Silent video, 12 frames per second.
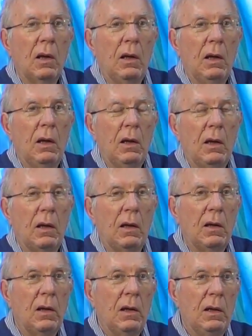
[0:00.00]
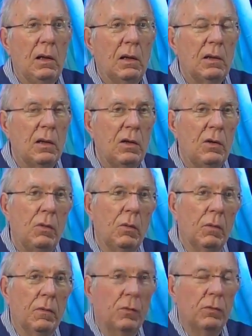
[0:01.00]
et il était situé
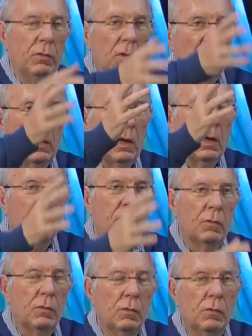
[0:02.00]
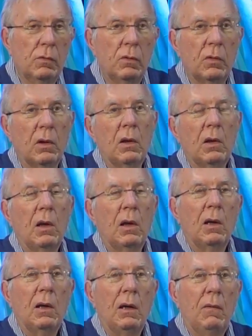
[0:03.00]
au fond d'une arrière-cour.
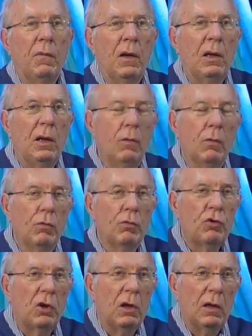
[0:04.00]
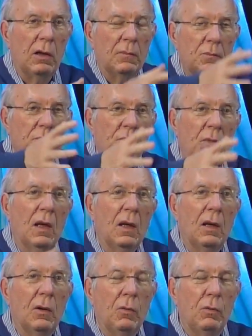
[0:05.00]
Il fallait longer
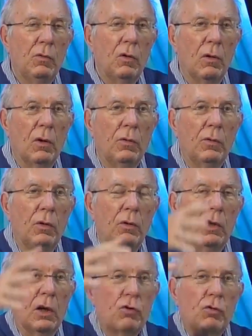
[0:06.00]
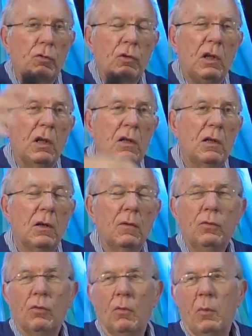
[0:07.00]
une colonne de cajots qui risquait de
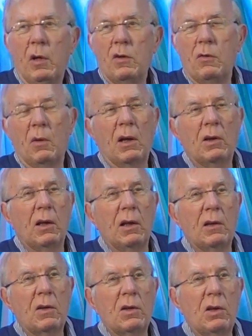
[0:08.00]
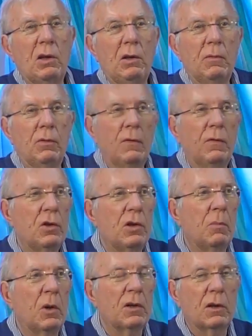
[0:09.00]
vous tomber sur la tête si vous ne
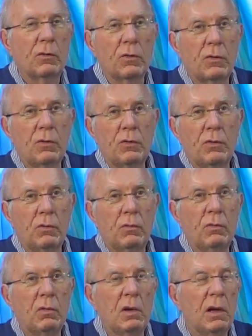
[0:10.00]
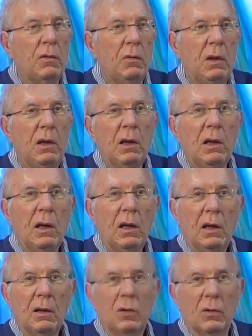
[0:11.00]
faisiez pas attention, surtout la nuit
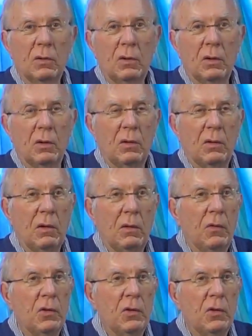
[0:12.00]
quand euh, il